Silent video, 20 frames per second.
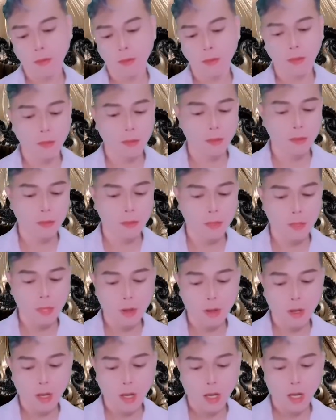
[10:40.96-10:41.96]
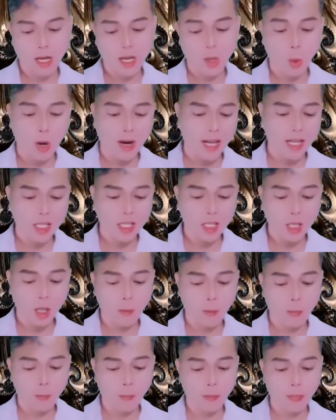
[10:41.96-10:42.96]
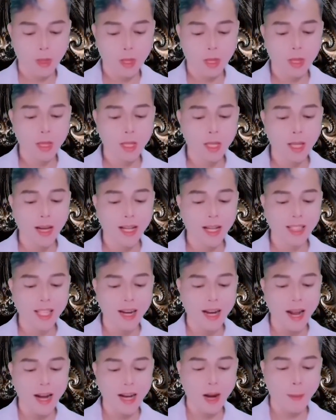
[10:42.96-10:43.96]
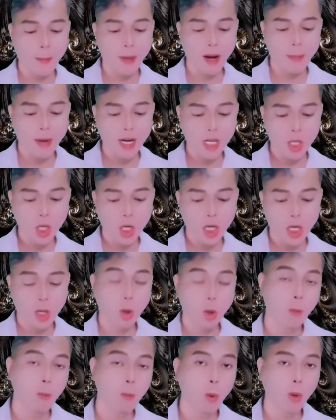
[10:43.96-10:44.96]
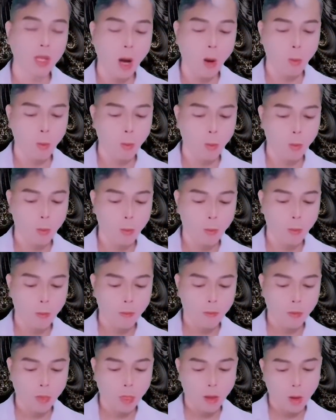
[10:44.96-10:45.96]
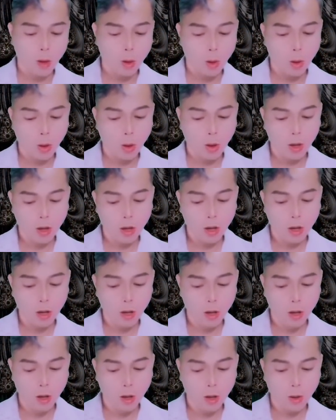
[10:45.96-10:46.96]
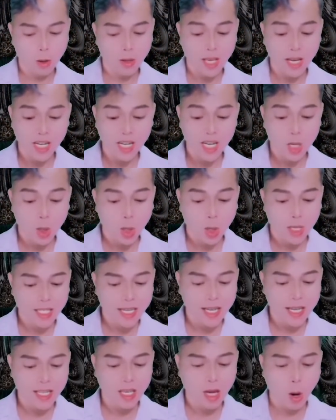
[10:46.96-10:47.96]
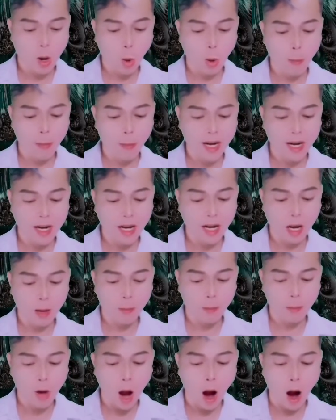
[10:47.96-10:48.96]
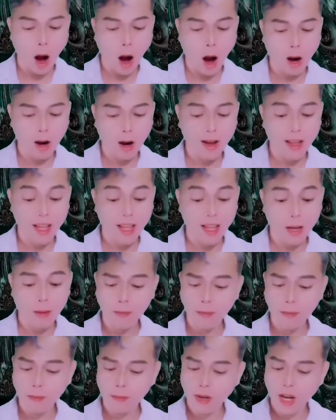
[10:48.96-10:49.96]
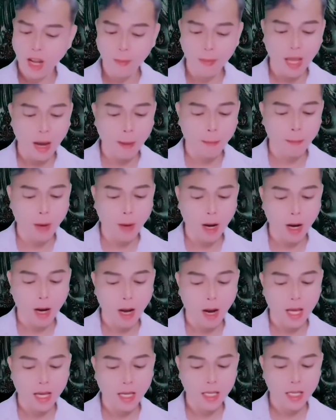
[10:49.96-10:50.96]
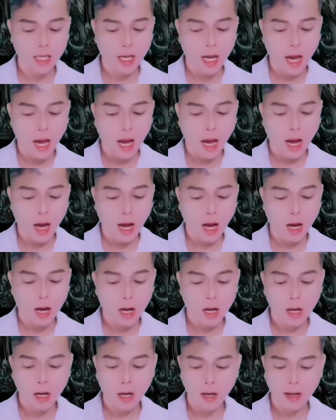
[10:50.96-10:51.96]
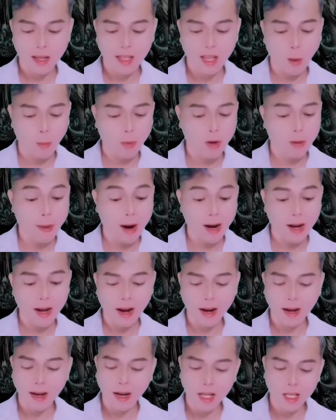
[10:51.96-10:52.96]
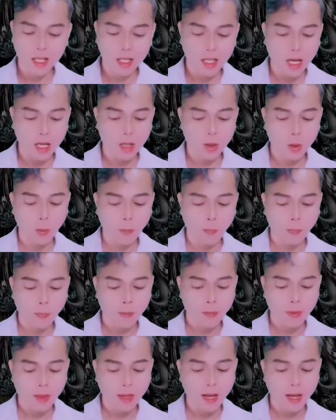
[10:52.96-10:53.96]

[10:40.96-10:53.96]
Vẻ mặt Ôn Dương vốn đã buồn, giờ đây lại sầu não hơn rất nhiều. Vậy là trong lòng của cậu đã có câu trả lời. Vẫn như trước, cậu đăm chiêu, tuyệt vọng nói ra: